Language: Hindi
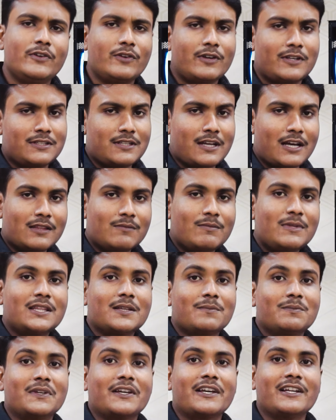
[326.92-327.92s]
वीडियो के साथ में
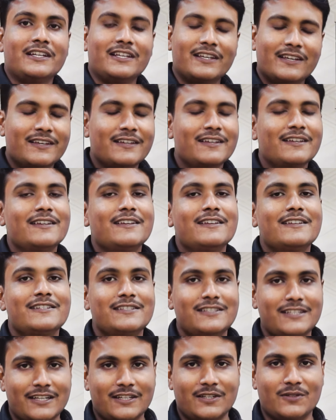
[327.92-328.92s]
तब तक के लिए
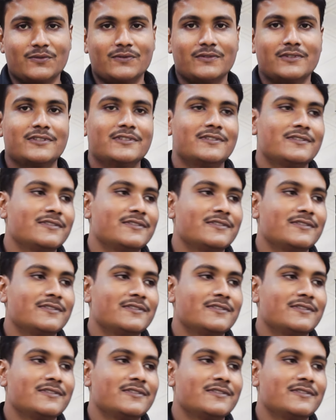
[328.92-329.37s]
स्टेट